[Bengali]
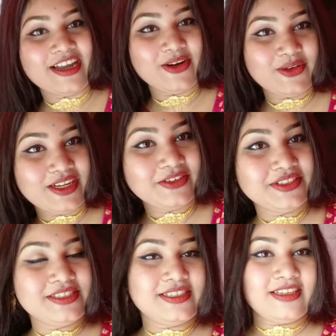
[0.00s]
কারণটা
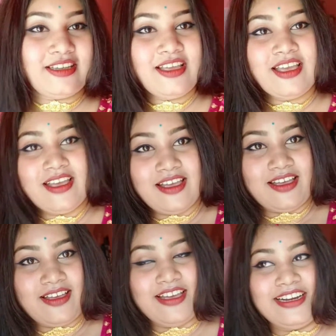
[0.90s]
হচ্ছে
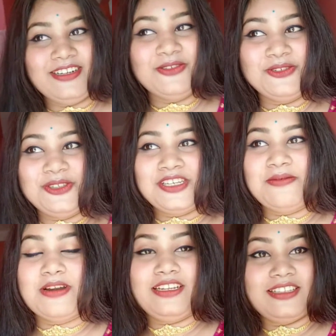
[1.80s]
একটা অনুষ্ঠান
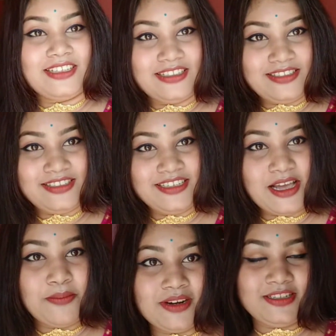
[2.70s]
বাড়িতে যাচ্ছি
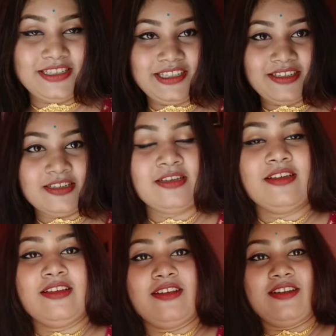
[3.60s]
আমার যে
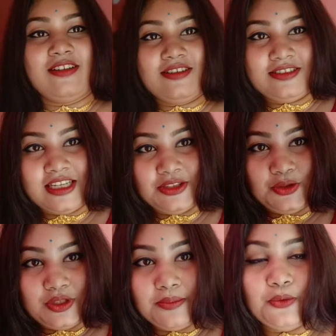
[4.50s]

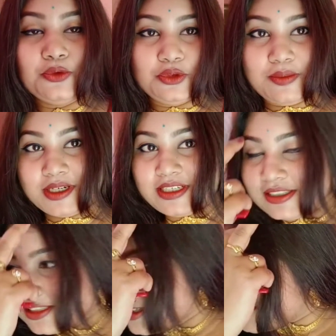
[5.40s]
ছাত্রটা পড়তো আমার
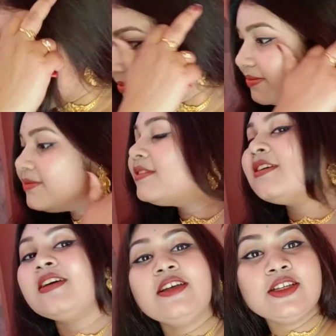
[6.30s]
কাছে না
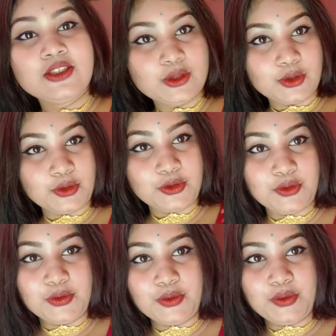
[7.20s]
তো
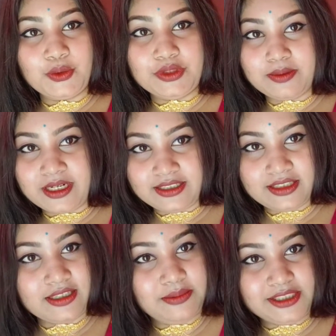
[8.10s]
ওদের
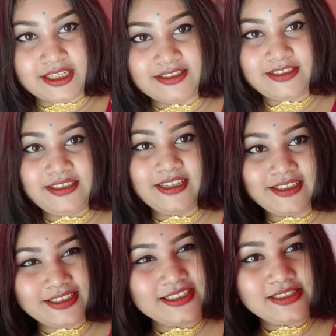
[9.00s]
বাড়িতেই আমি যাচ্ছি
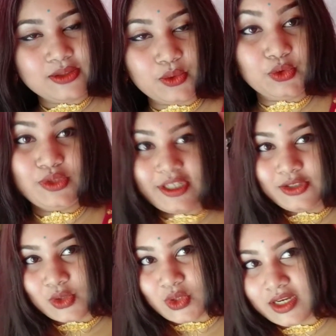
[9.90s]
একটা জাস্ট অনুষ্ঠান
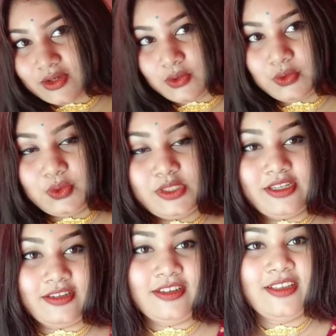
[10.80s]
ছোটোখাটো অনুষ্ঠান